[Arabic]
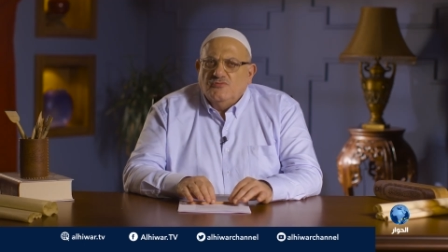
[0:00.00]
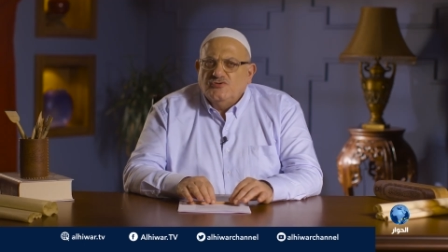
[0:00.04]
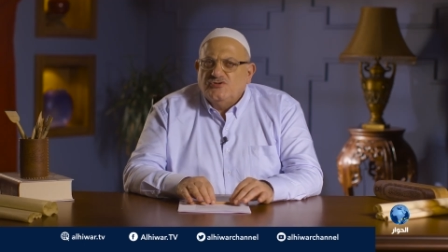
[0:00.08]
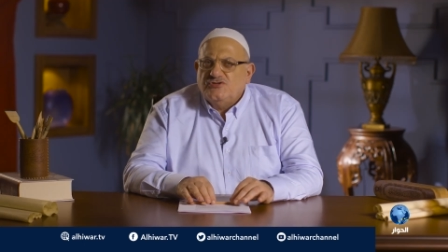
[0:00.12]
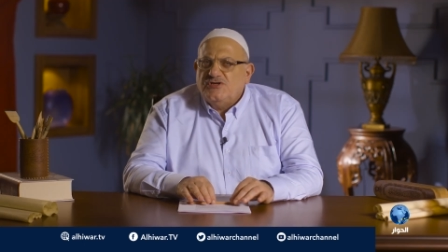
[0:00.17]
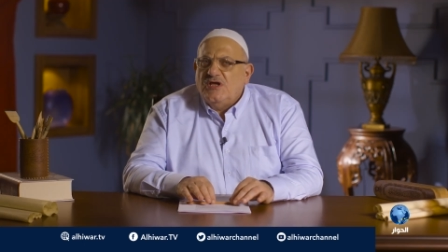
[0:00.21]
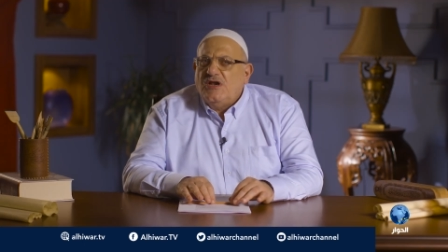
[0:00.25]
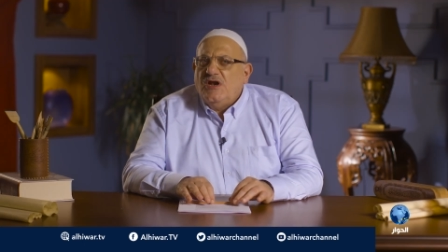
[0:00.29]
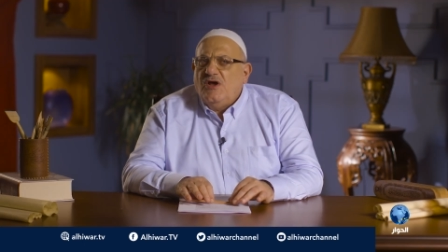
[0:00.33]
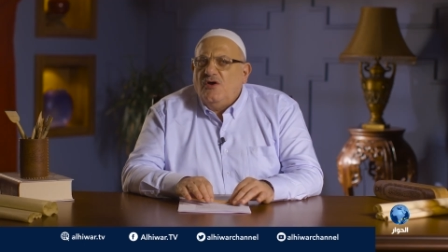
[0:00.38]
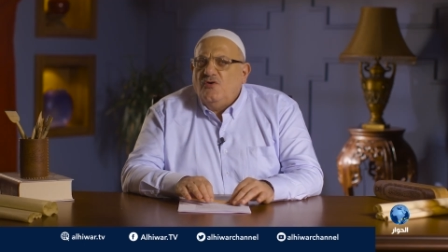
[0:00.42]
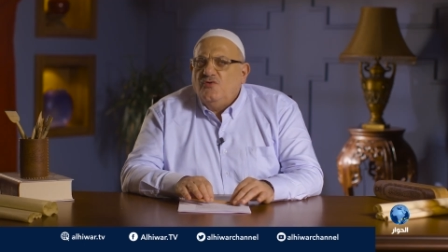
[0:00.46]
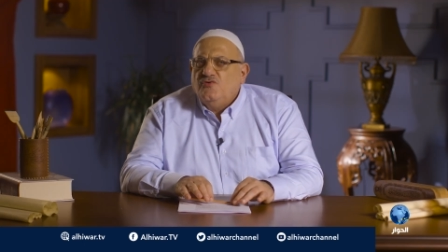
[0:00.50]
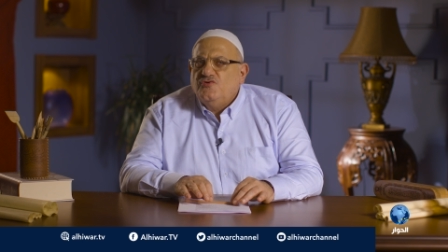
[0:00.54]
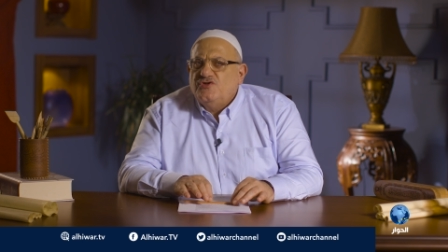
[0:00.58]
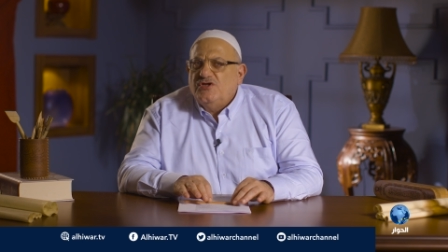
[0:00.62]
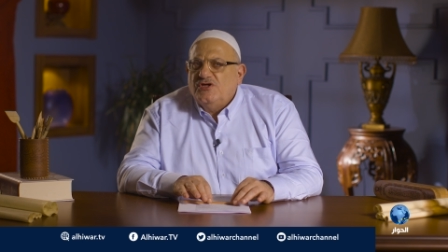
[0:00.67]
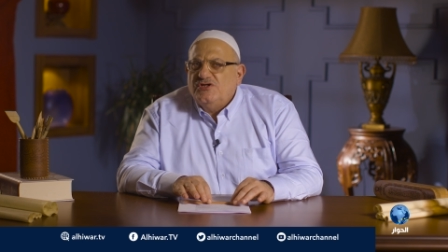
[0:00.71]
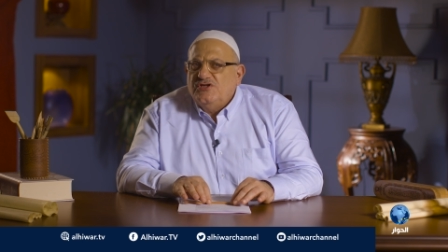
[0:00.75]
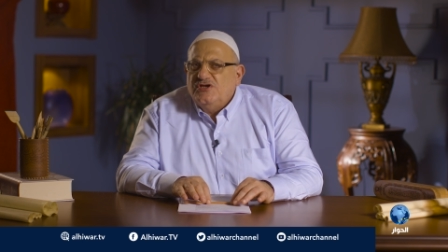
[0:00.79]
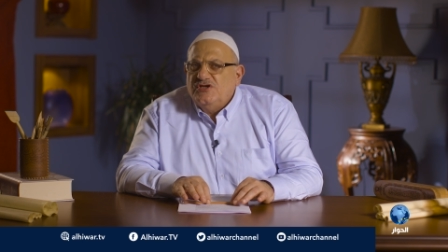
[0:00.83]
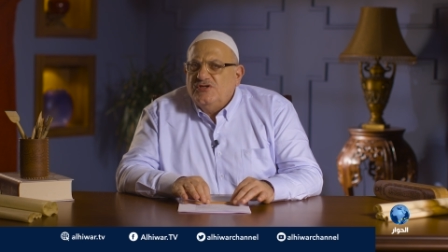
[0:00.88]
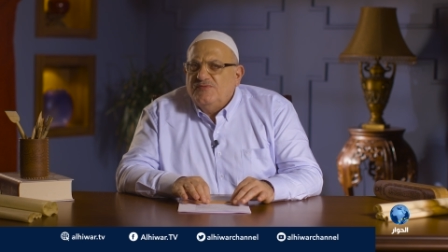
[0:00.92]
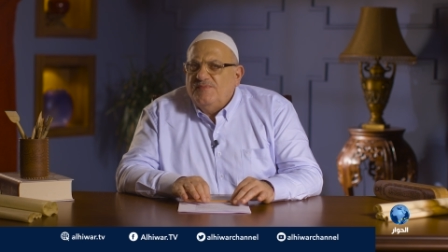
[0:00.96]
مصطلح
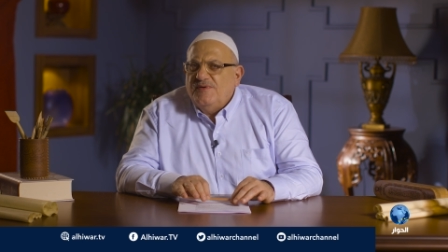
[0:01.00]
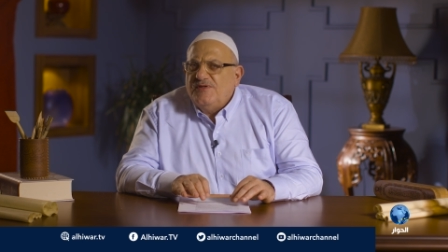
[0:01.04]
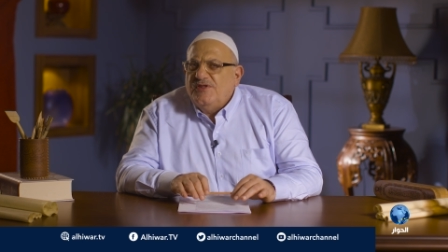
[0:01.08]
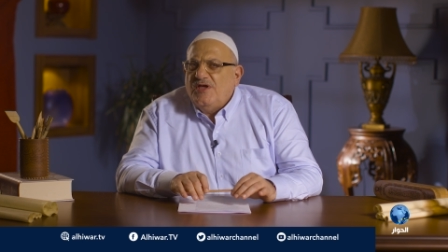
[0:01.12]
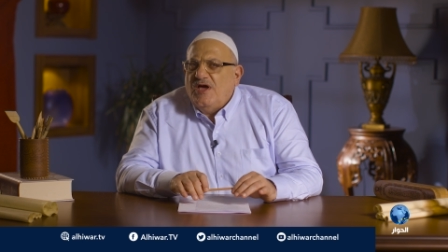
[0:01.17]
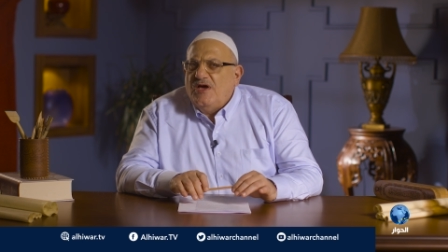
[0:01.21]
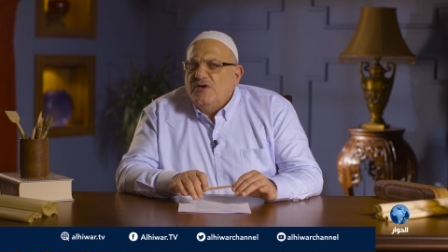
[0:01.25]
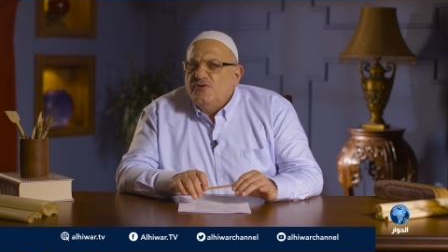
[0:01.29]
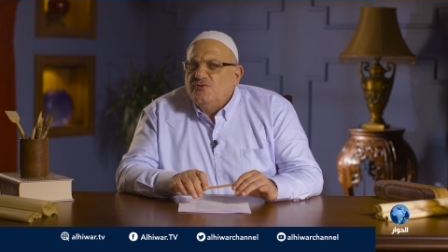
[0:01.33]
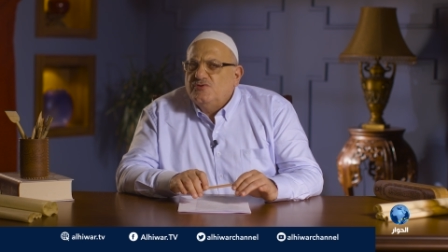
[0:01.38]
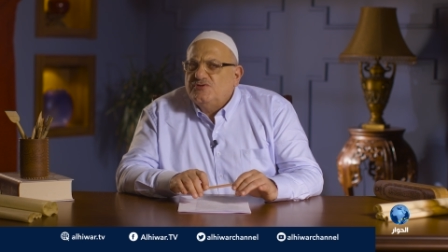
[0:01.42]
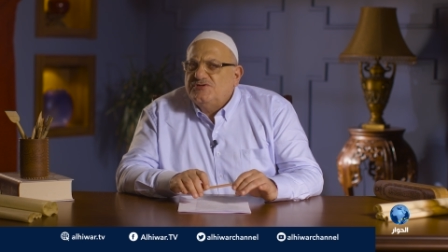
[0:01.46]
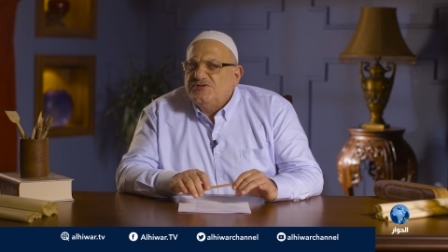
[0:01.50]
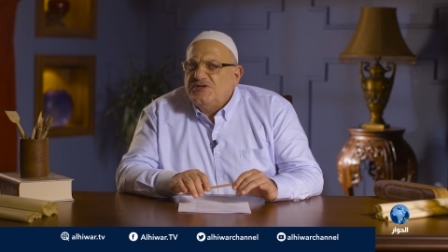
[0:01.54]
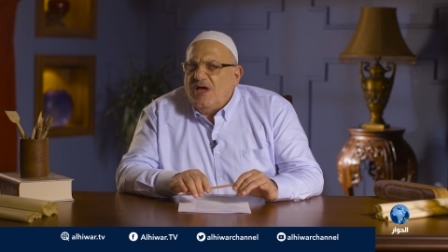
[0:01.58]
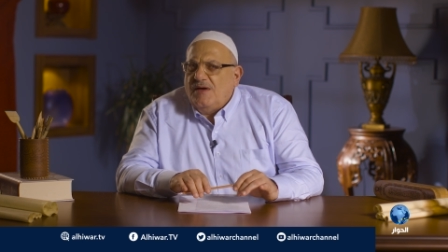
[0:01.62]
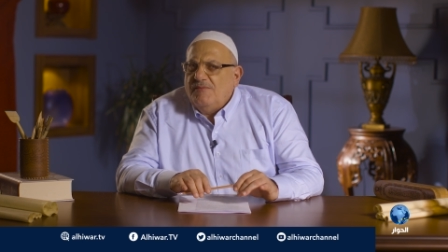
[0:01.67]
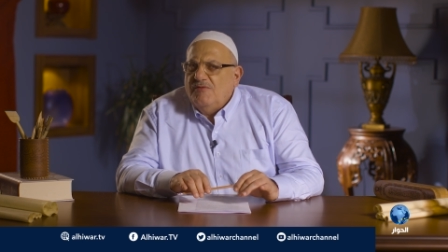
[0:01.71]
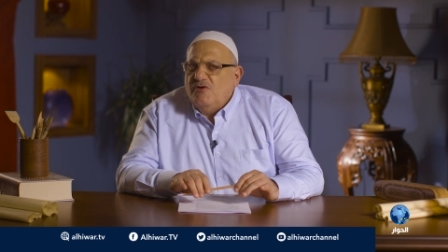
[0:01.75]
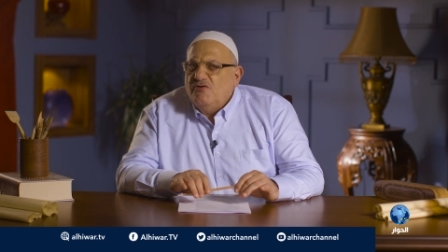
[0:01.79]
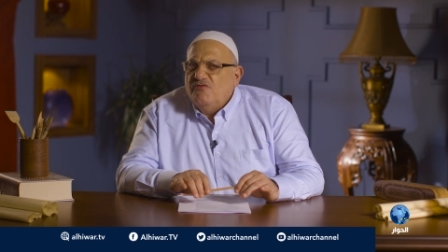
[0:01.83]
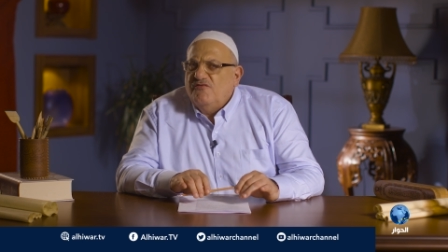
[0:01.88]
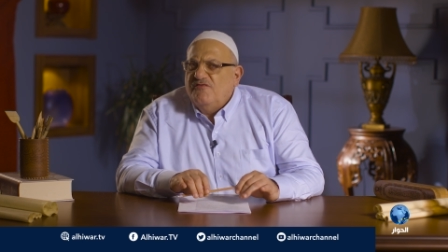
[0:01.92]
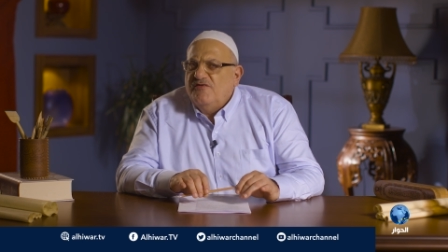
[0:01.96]
جديد بدأ
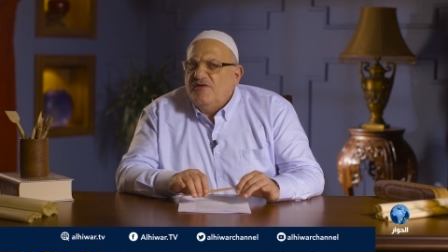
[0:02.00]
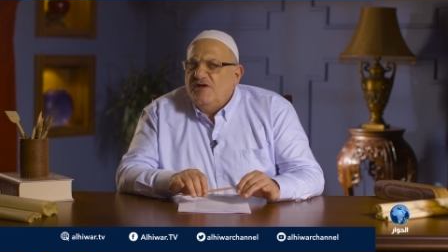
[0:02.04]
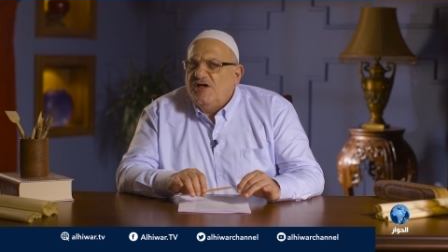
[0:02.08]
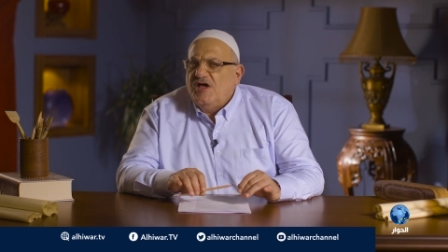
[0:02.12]
يستعمل في